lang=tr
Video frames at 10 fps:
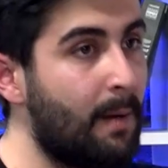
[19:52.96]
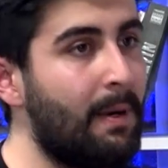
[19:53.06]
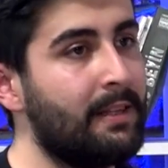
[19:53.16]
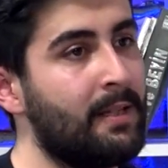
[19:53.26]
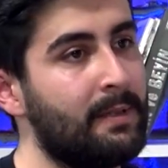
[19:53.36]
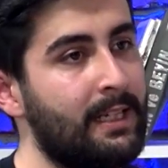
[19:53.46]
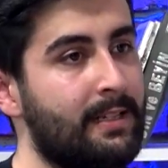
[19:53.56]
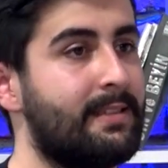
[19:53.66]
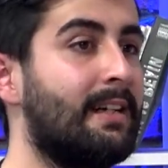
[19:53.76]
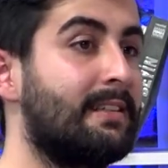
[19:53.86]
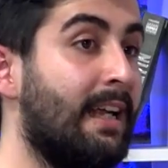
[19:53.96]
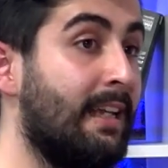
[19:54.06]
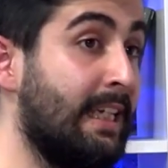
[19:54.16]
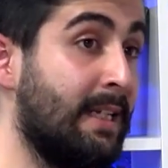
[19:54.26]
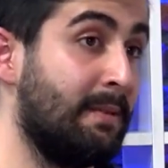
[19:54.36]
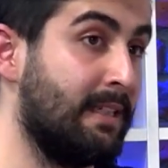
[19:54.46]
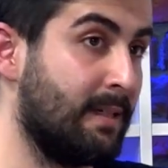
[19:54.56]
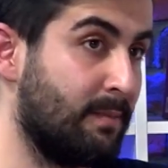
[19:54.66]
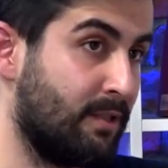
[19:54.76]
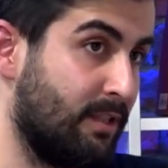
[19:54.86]
tam anlamıyla yasaklarla
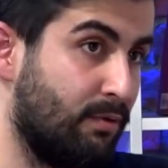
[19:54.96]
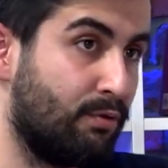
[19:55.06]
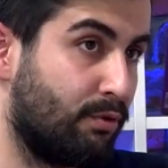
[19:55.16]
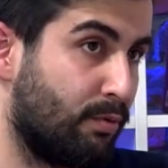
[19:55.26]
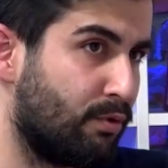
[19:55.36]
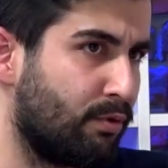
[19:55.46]
yenebileceğimizi de düşünüyorum.